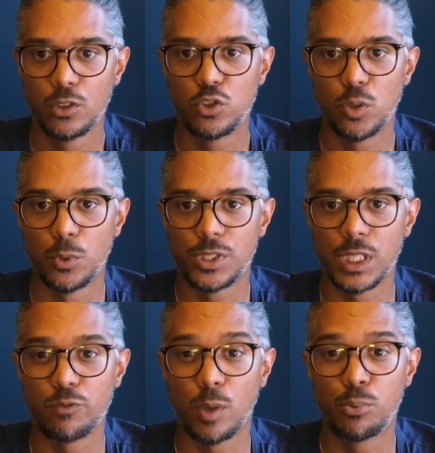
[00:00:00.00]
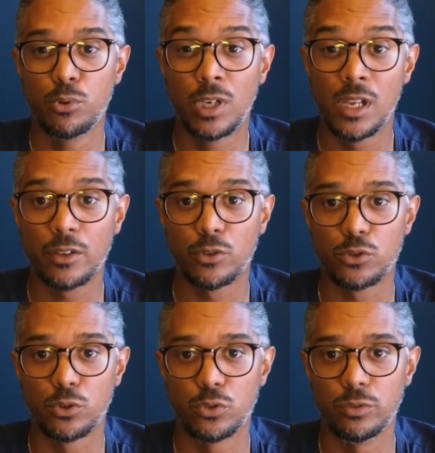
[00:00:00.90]
Tu commences à y voir plus clair dans ce
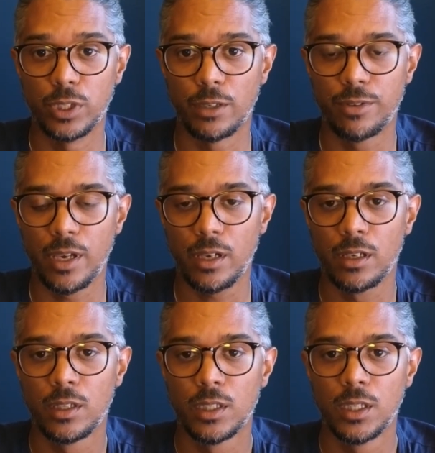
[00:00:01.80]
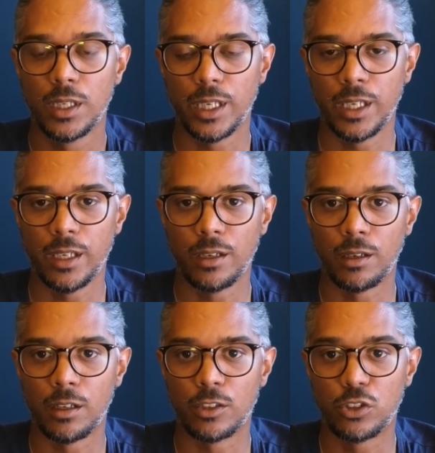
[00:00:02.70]
que tu voudrais faire et
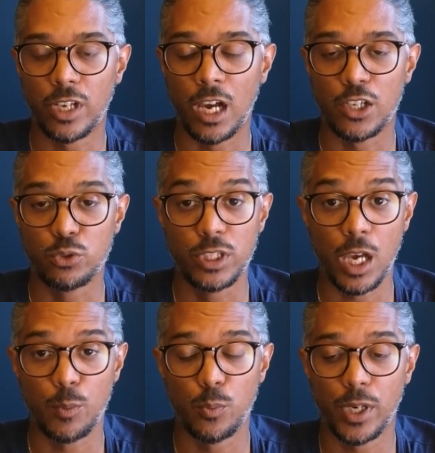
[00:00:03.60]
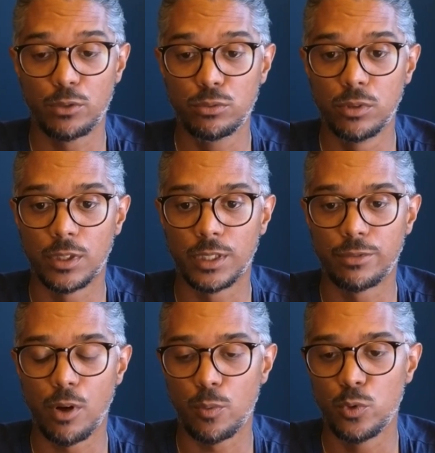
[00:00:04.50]
tu en as rajouté un peu partout, hein, des
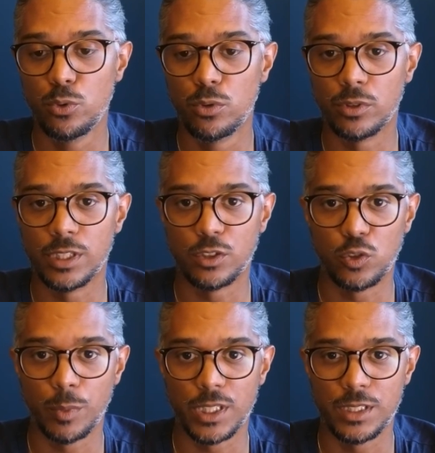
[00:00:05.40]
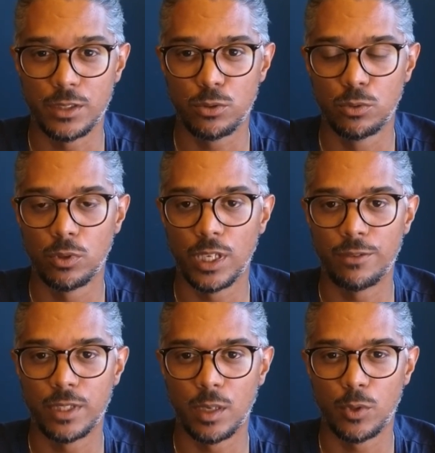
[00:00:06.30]
formules, des automatisations, et
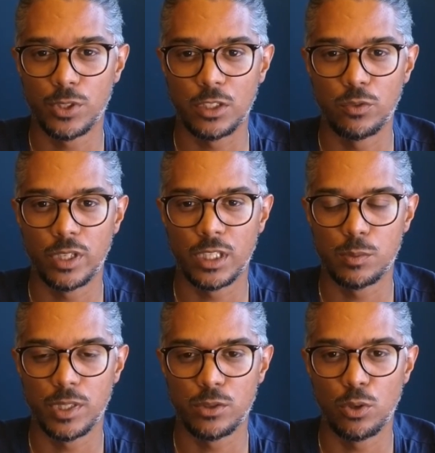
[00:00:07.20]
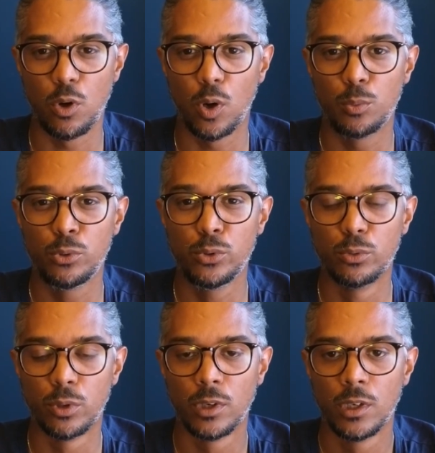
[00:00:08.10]
finalement ça devient une espèce de grand
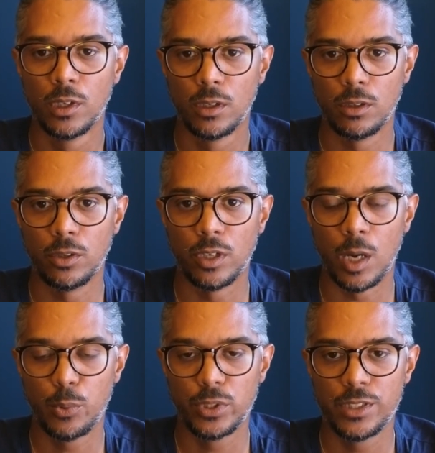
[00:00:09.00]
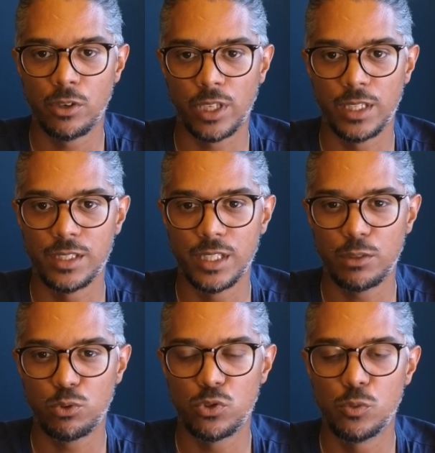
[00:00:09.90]
brouillon un peu désorganisé, et
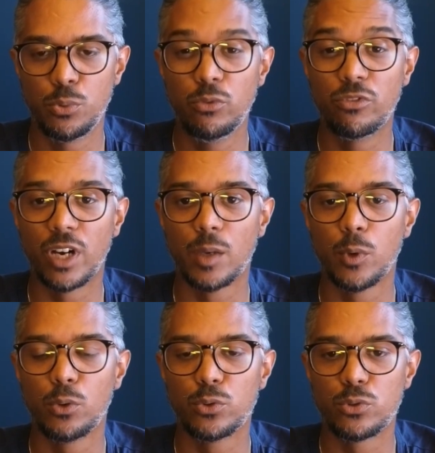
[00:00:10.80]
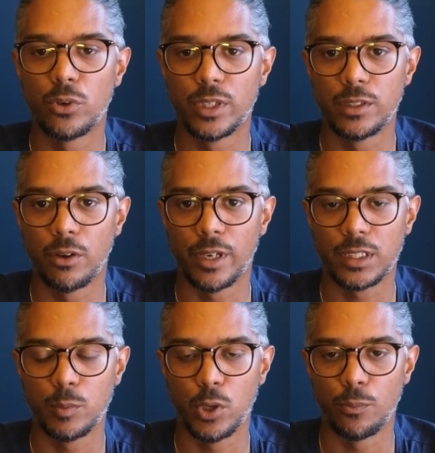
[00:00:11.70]
tu ne sais plus vraiment où tu en es dans
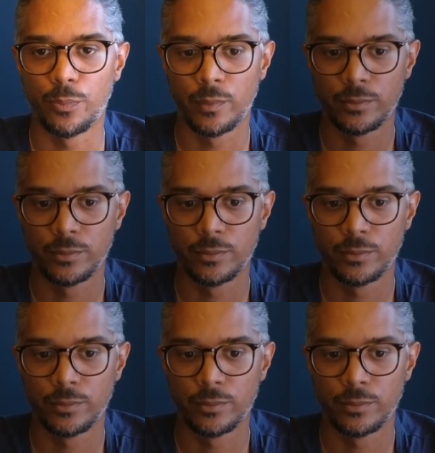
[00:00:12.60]
Airtable.